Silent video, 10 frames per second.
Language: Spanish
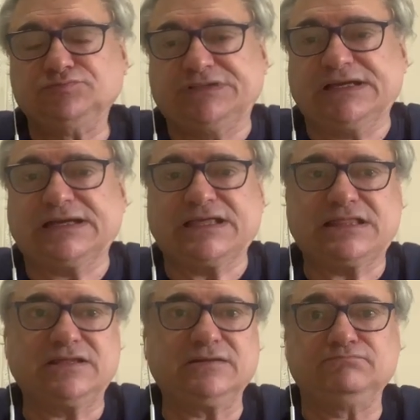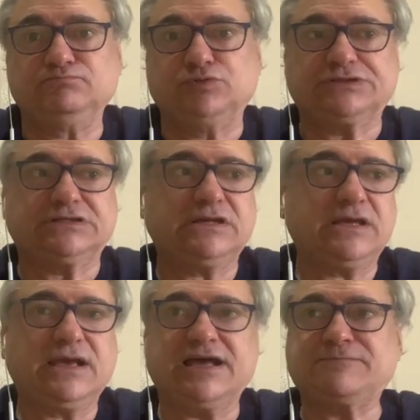tenga que hacer pues
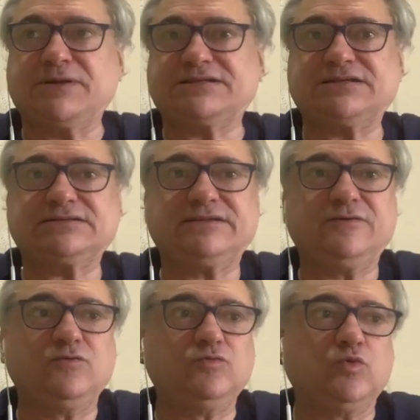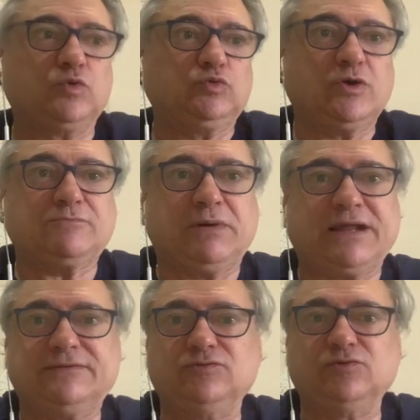a expensas de un Courtois
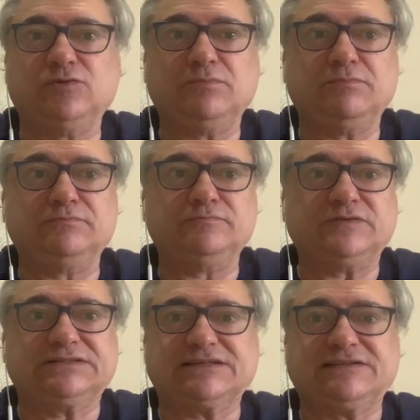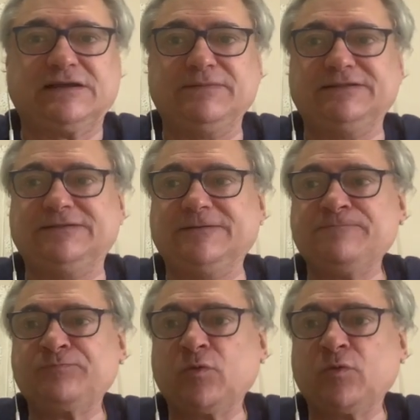parando fantásticamente,